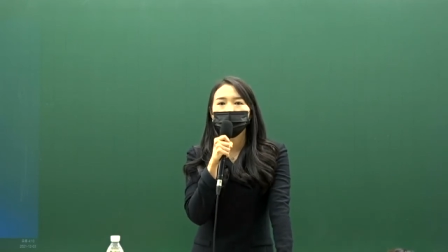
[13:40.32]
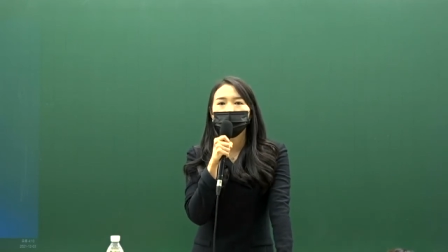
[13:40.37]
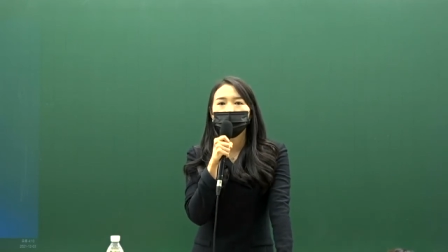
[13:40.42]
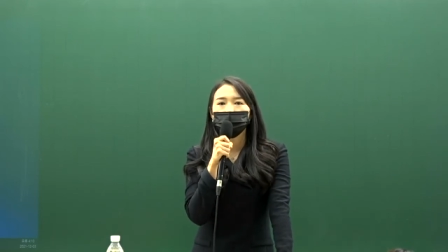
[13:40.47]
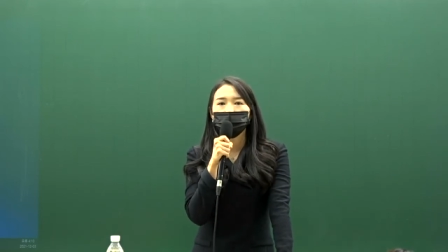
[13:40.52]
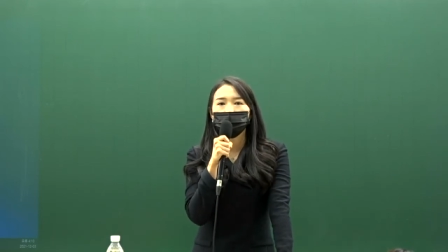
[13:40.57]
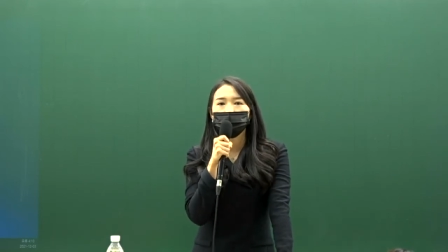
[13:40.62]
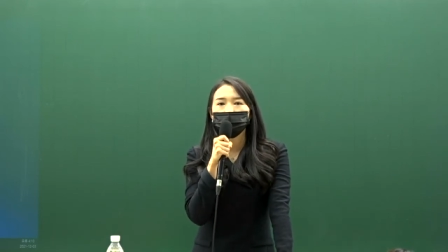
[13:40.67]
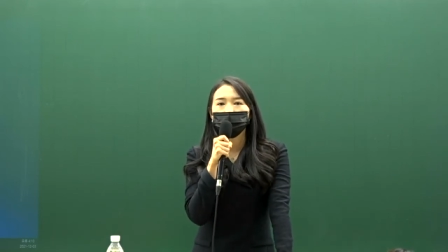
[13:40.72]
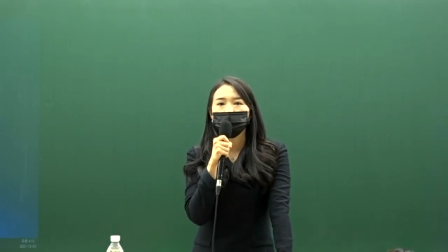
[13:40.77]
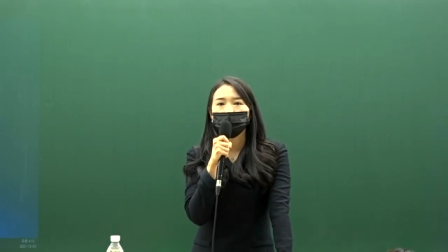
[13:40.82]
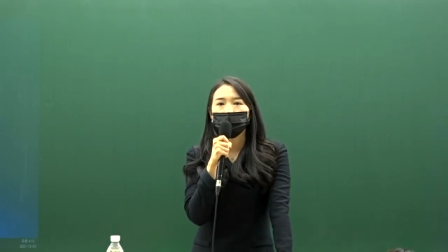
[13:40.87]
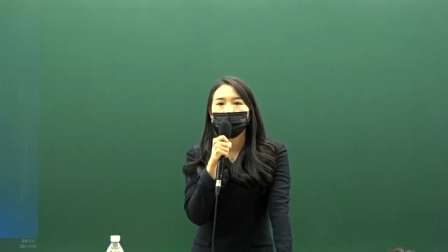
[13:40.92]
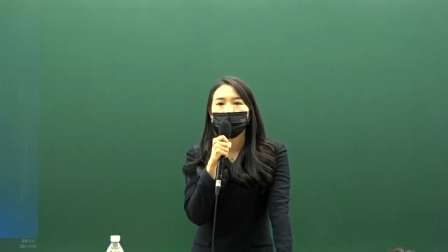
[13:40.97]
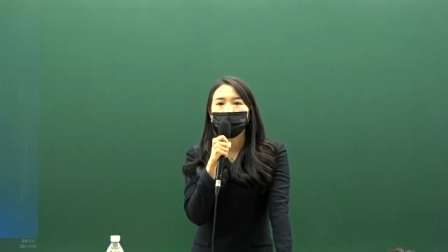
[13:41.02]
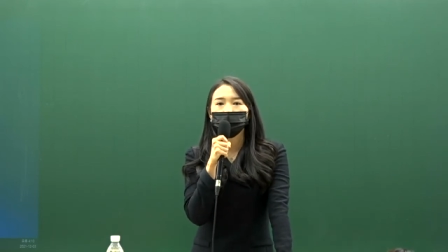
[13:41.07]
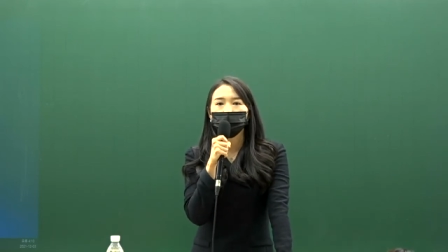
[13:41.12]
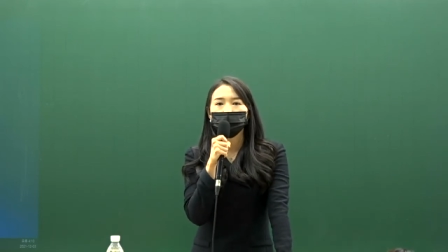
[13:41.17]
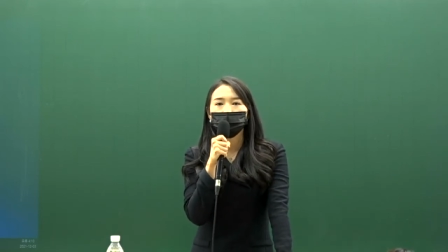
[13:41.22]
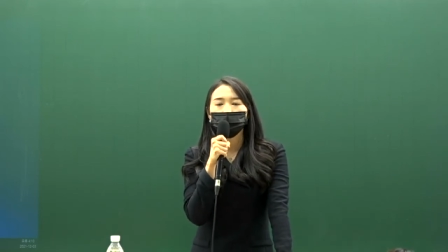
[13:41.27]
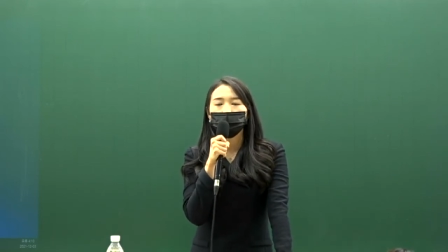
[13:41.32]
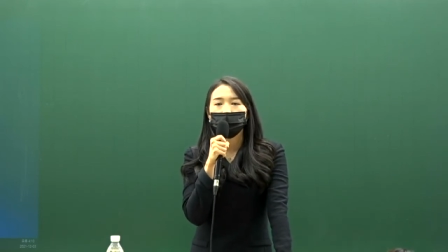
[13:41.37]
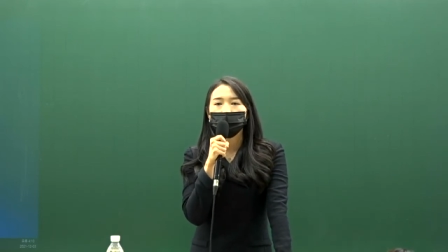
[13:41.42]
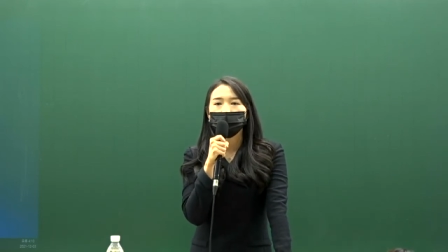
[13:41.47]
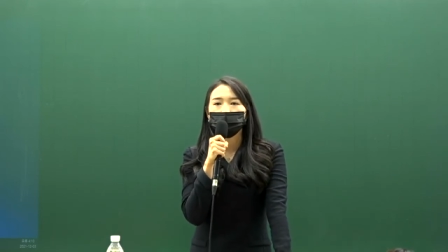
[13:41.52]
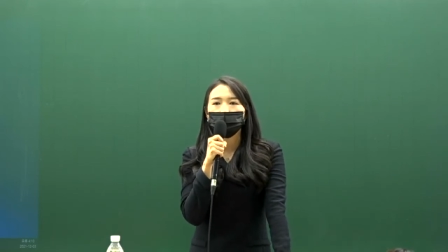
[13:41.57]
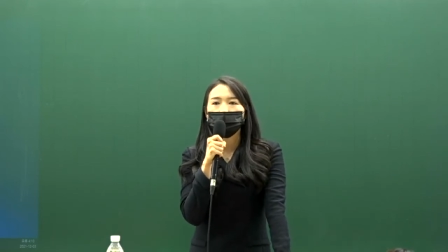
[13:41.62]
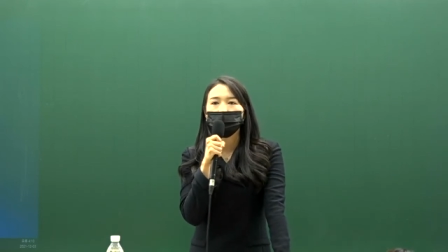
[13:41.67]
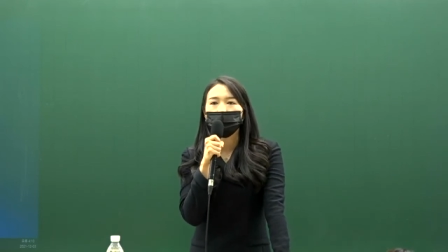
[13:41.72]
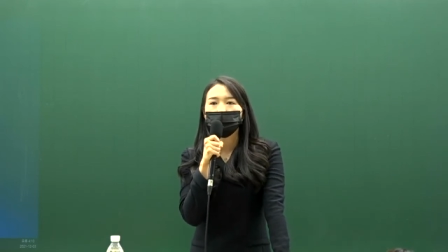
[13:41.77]
모임 가서
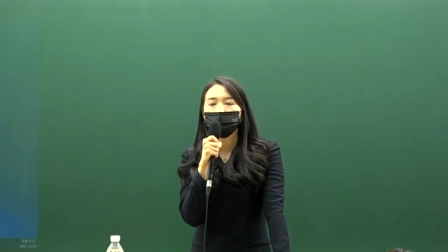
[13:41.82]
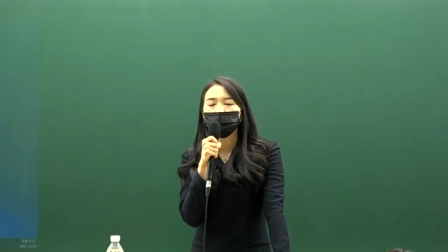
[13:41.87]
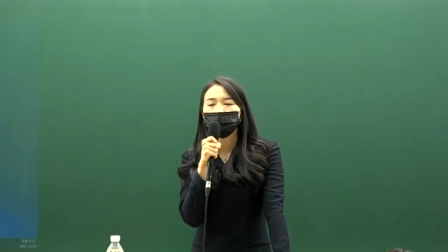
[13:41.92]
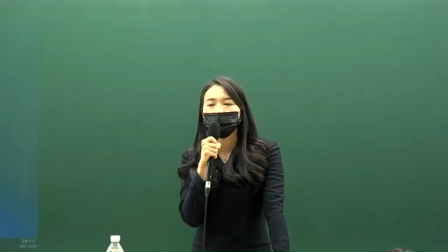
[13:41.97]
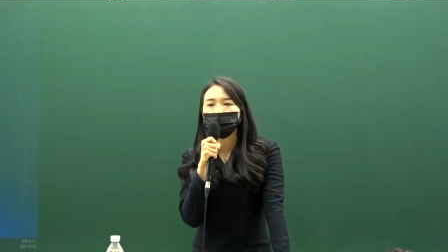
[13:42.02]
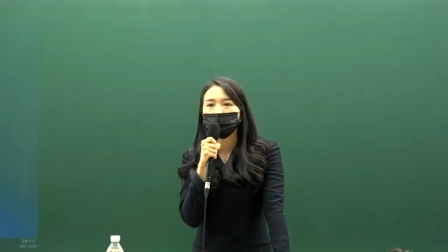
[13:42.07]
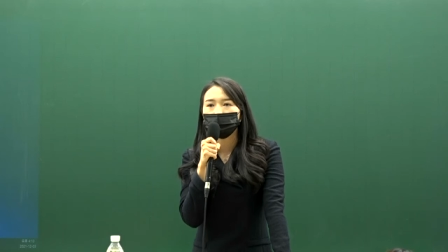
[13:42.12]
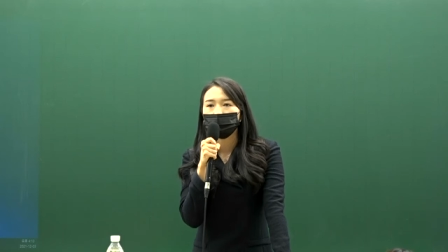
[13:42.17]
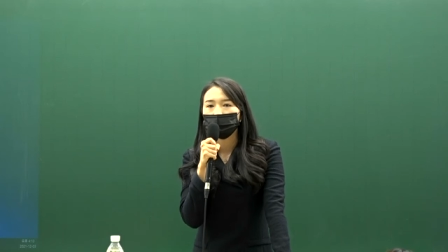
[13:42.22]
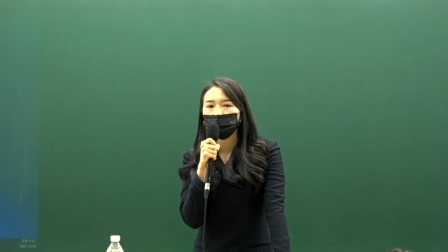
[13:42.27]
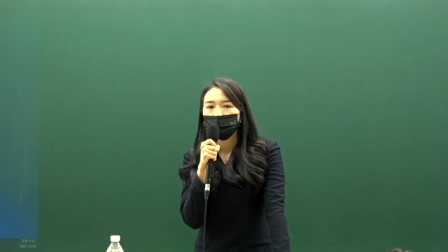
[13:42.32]
만나보면은